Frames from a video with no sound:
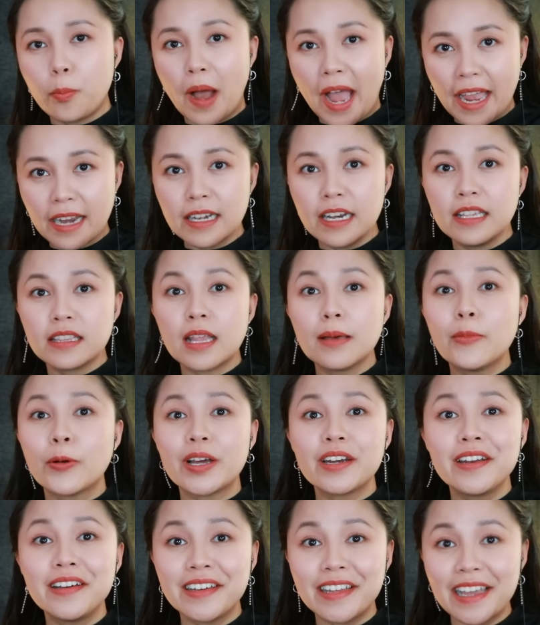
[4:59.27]
bản đi tới một
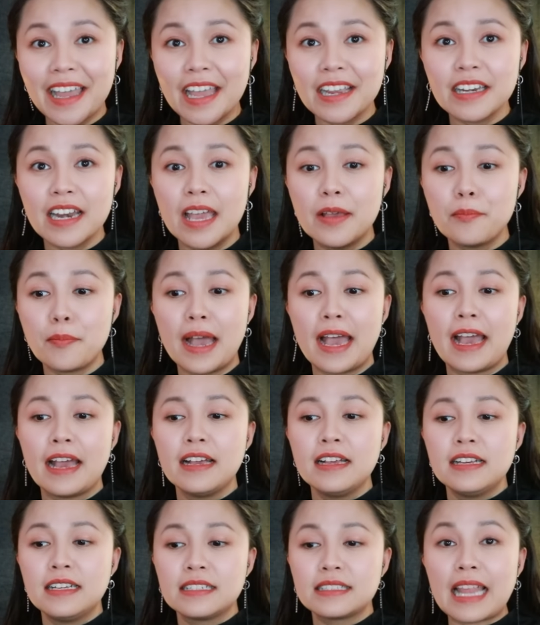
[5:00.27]
cái nơi khác để mà
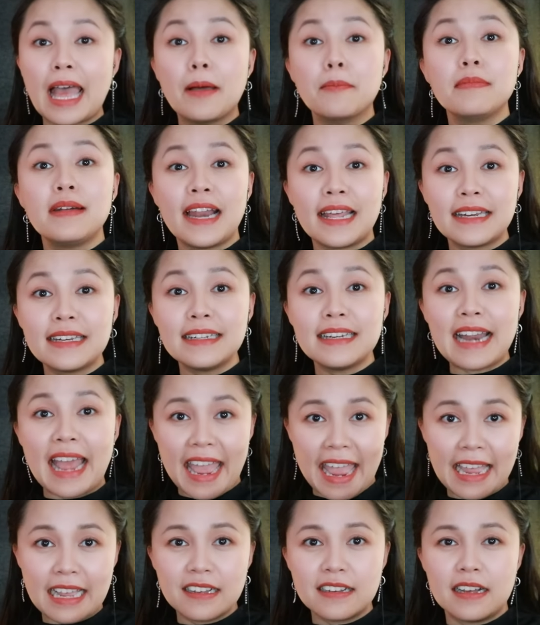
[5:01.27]
tạm lánh
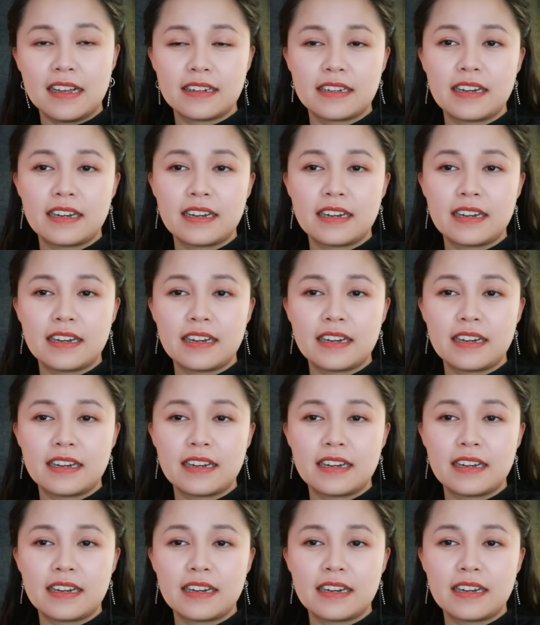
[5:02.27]
nạn